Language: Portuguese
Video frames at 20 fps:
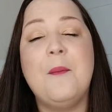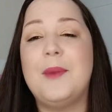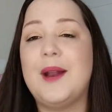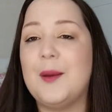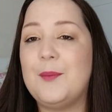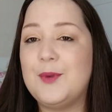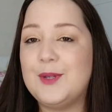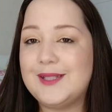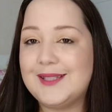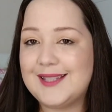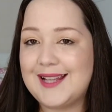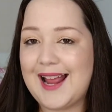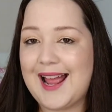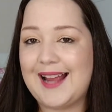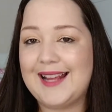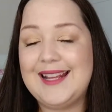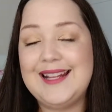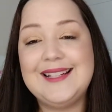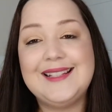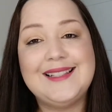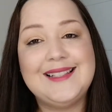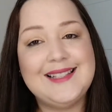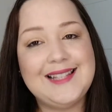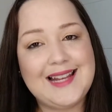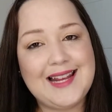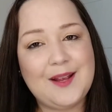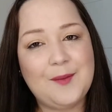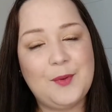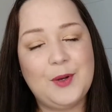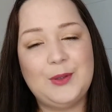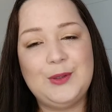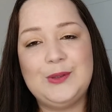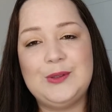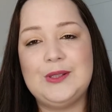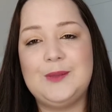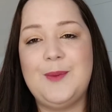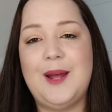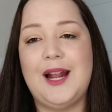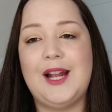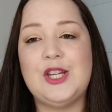para mostrar que sim,
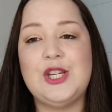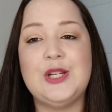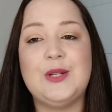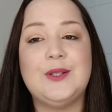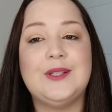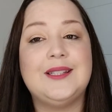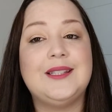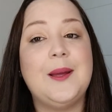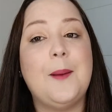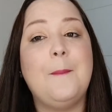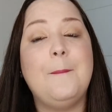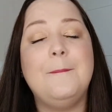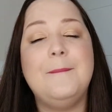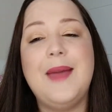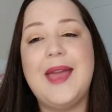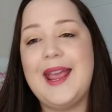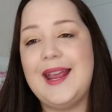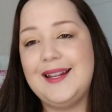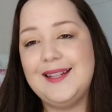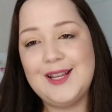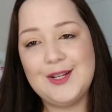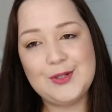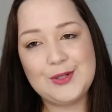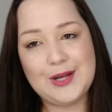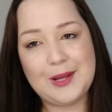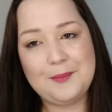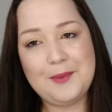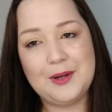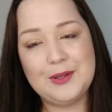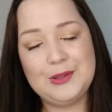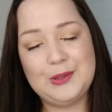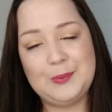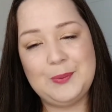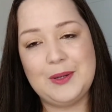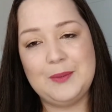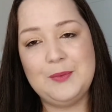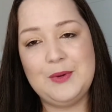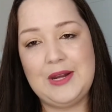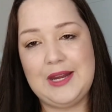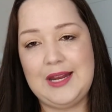produtos baratinhos também deixam o cabelo
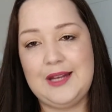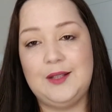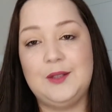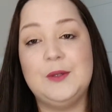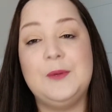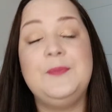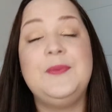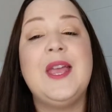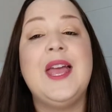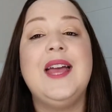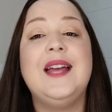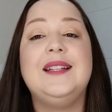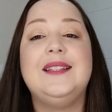super bonito,